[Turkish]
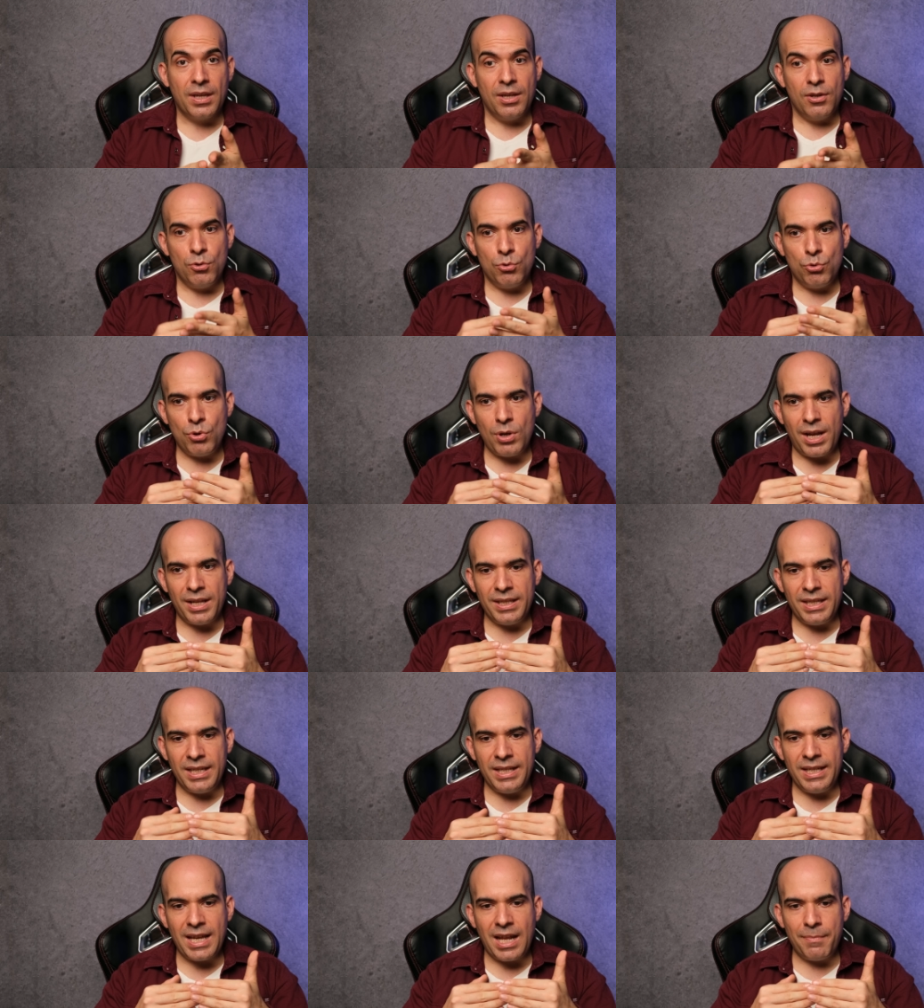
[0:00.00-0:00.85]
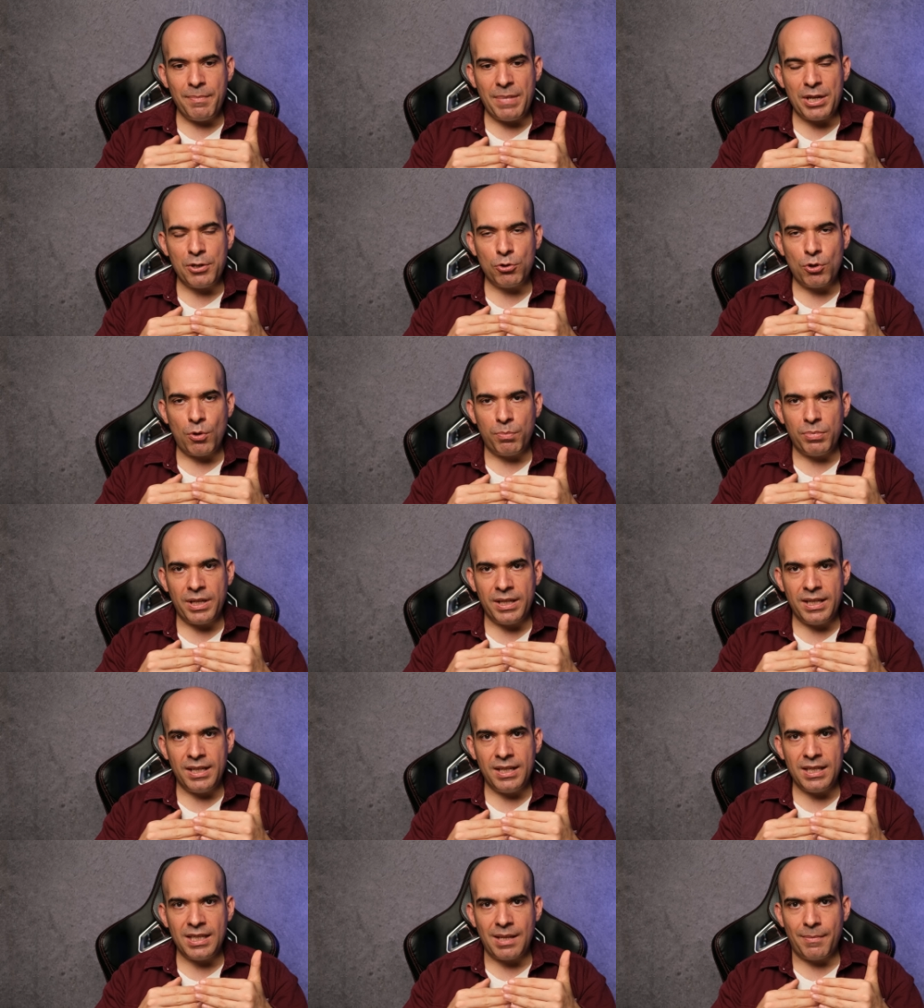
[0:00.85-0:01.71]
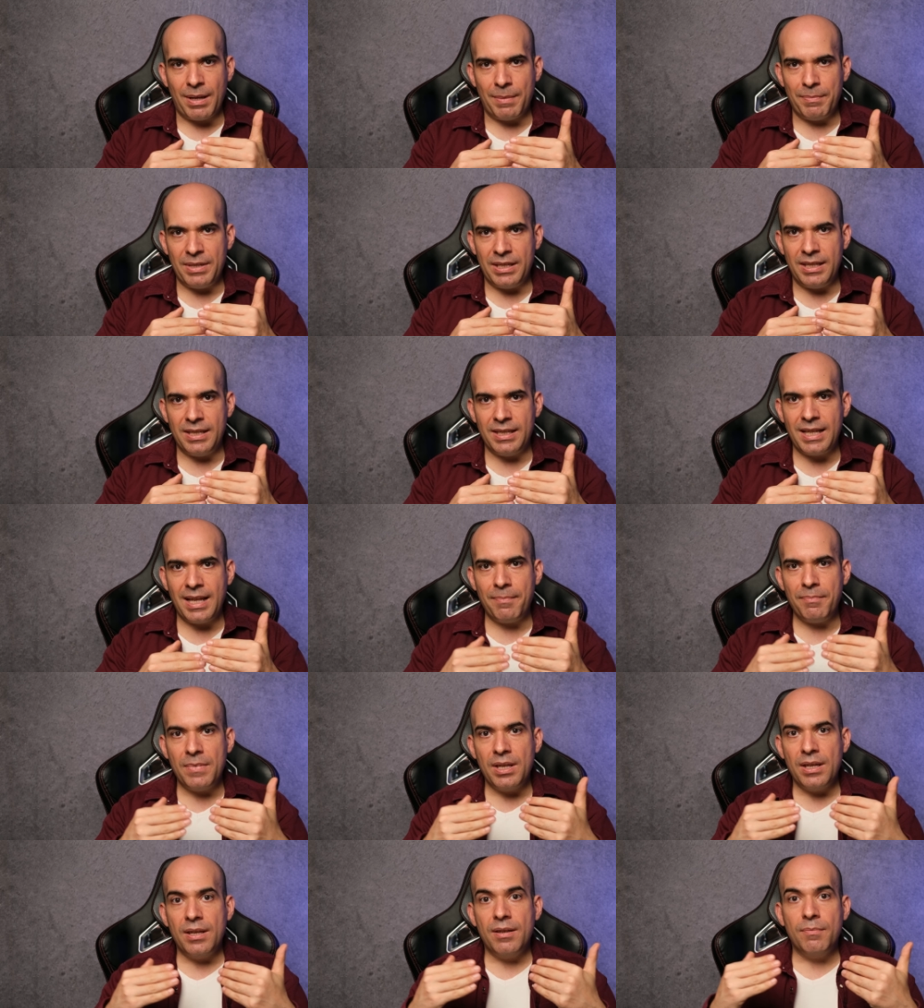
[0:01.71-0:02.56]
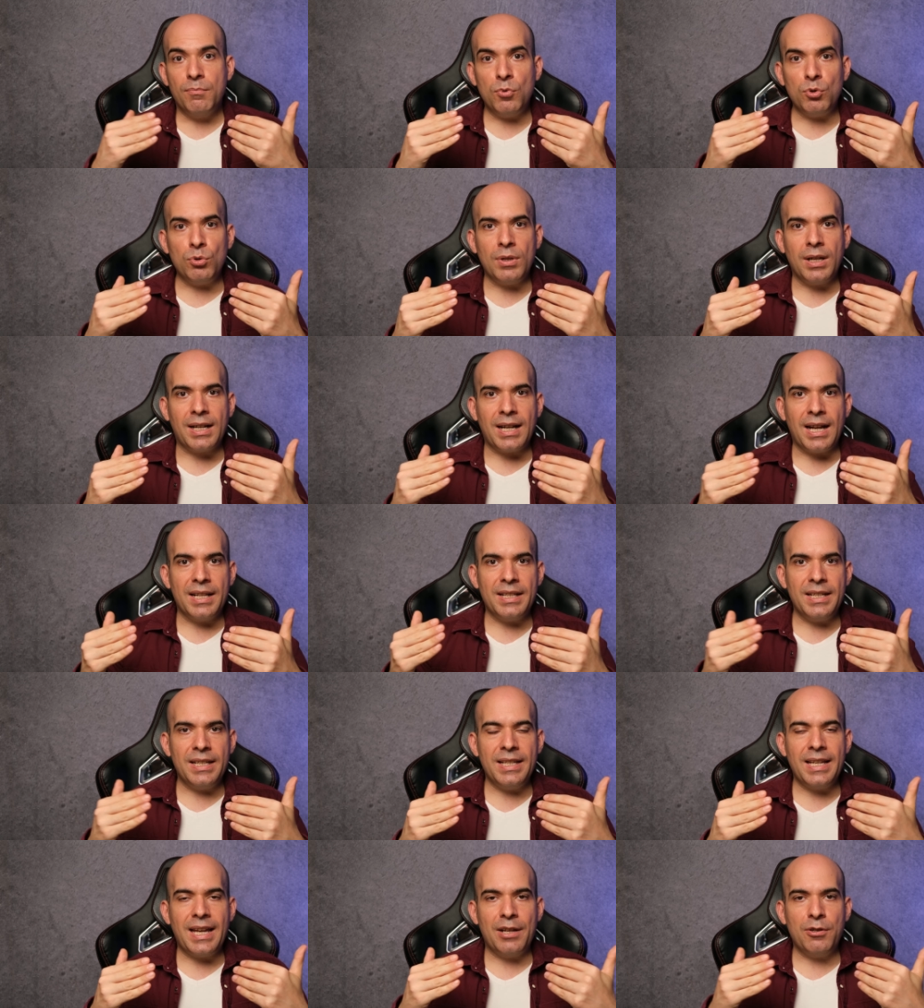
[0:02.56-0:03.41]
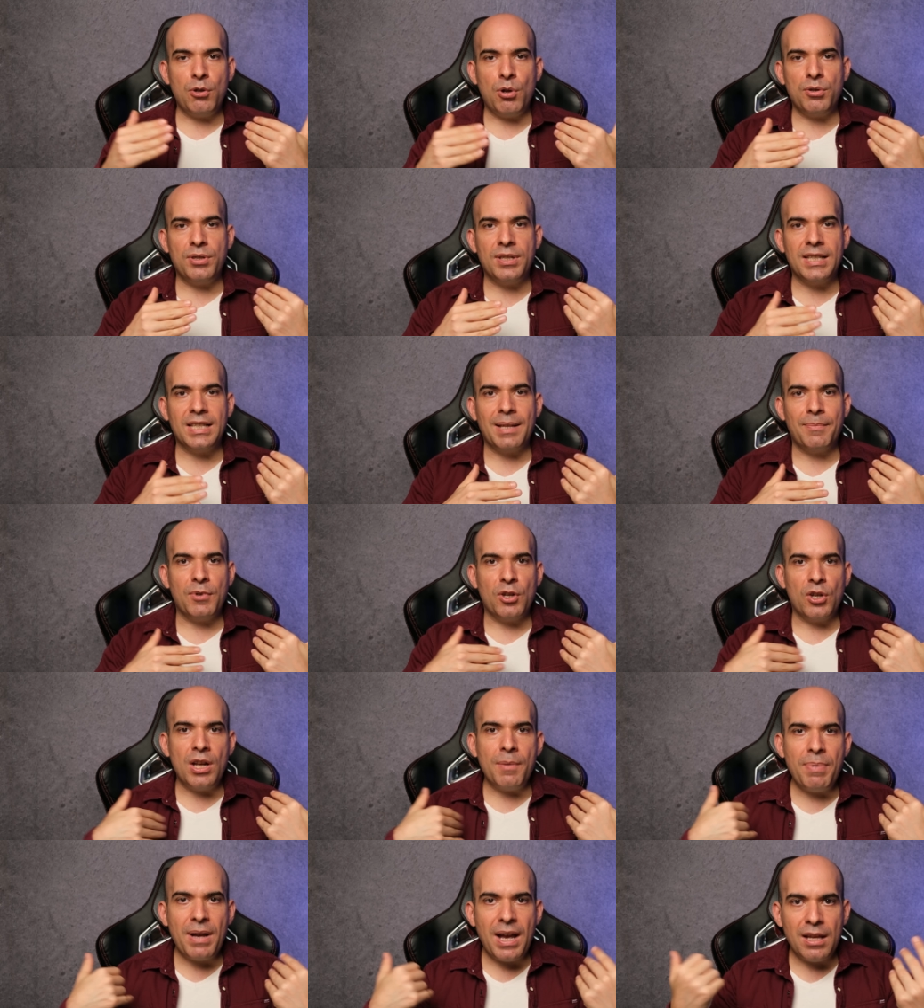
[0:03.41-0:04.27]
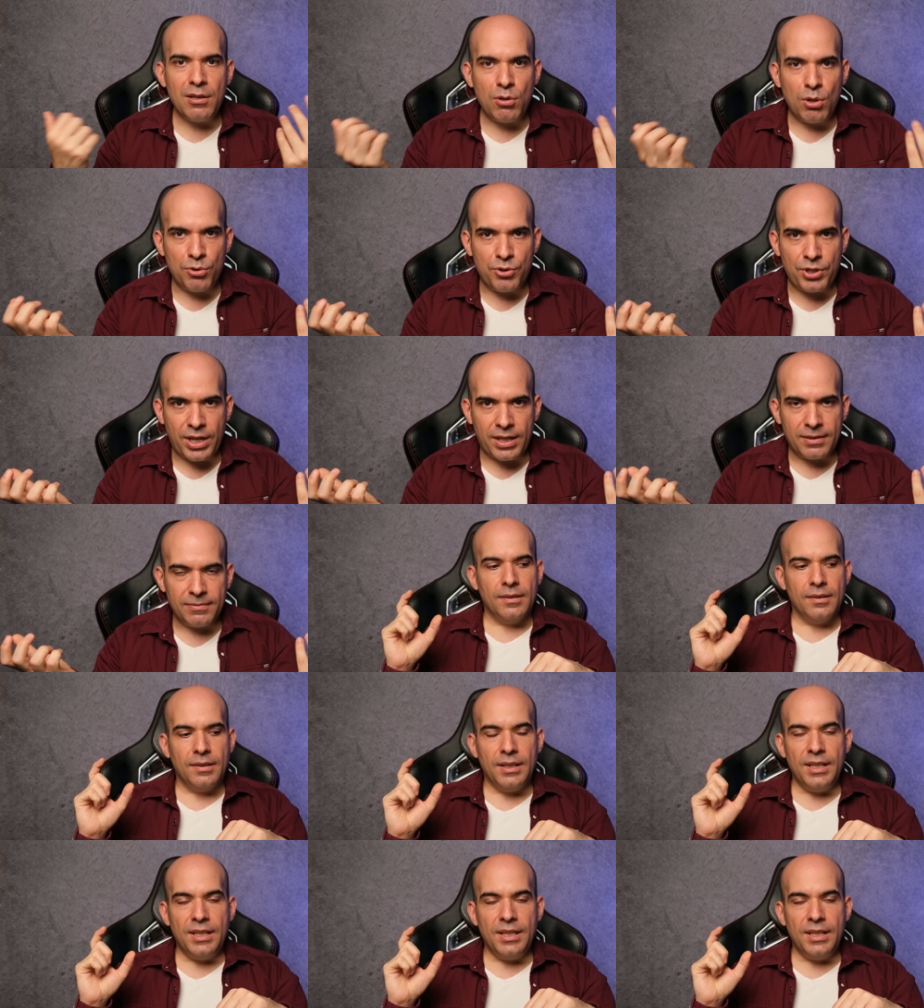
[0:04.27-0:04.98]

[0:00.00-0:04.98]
Şu an DDR5 topladığınız zaman bir sistem mutlaka DDR4 sisteme göre pahalı olacak.